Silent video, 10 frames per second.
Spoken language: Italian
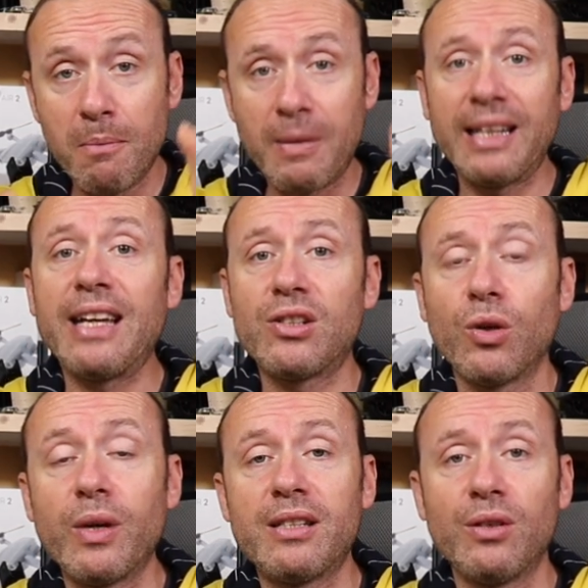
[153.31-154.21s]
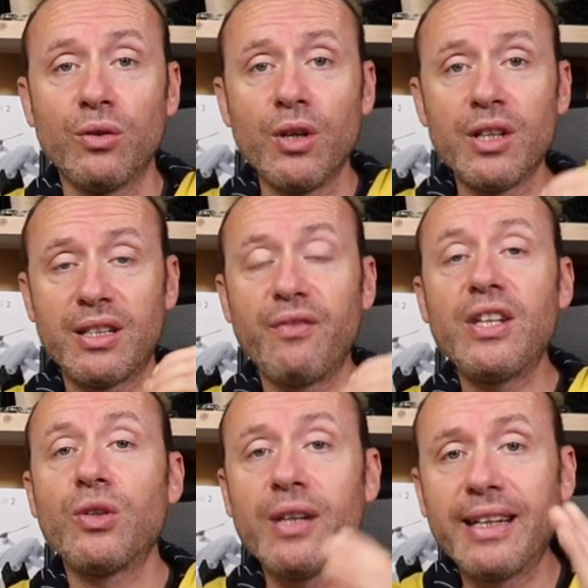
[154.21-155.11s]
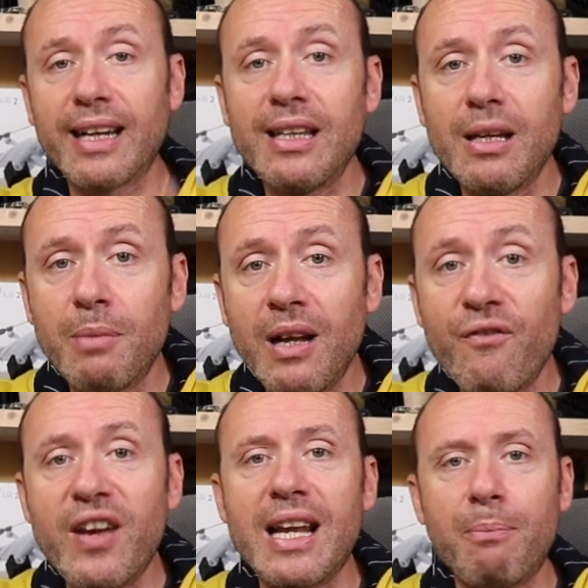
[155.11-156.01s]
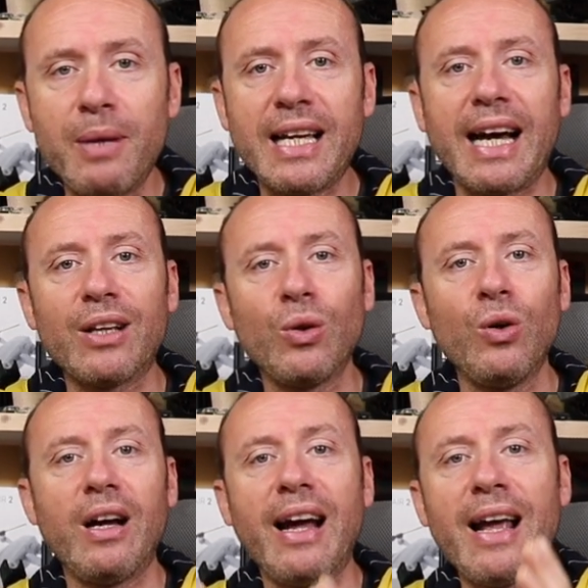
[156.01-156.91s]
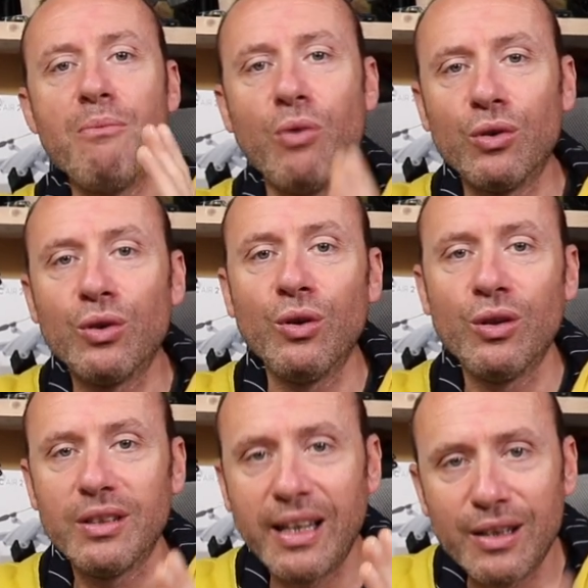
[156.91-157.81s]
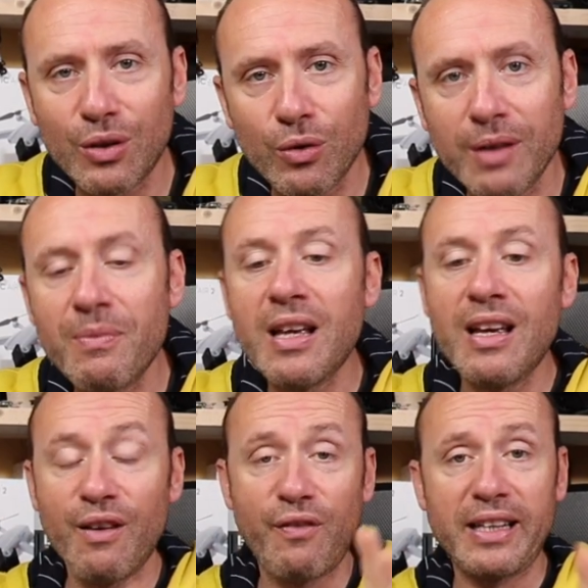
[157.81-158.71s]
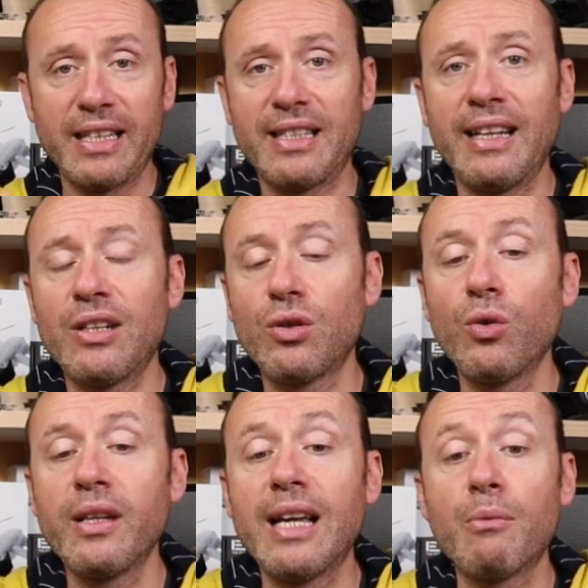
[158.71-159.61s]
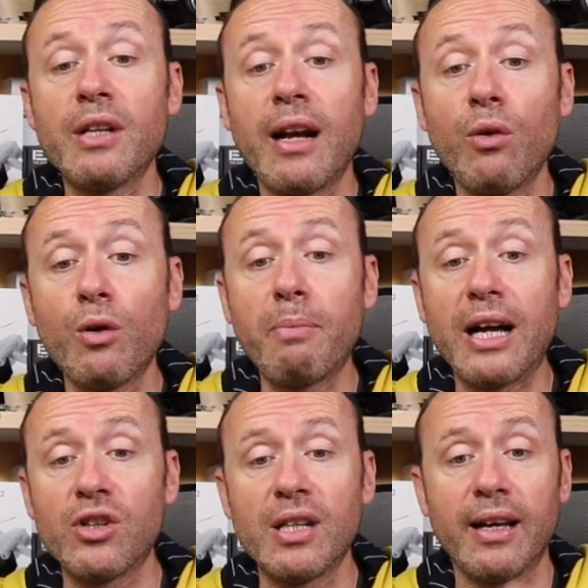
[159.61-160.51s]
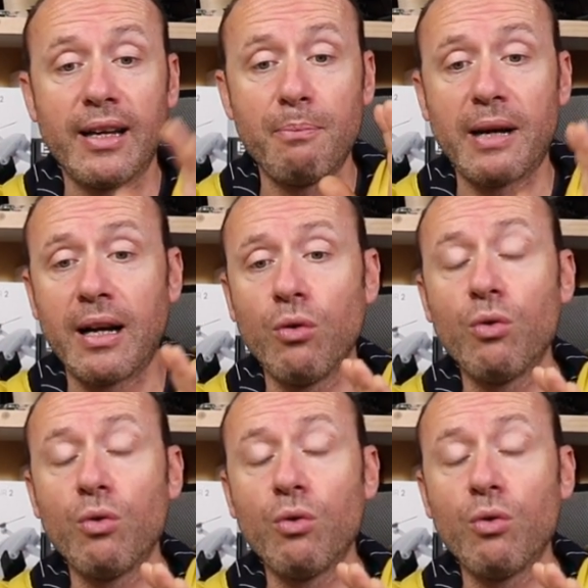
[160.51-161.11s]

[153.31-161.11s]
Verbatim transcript: Ma adesso questo servizio incredibile viene applicato al mondo dei droni. Infatti se adesso noi andiamo nella loro pagina Ripara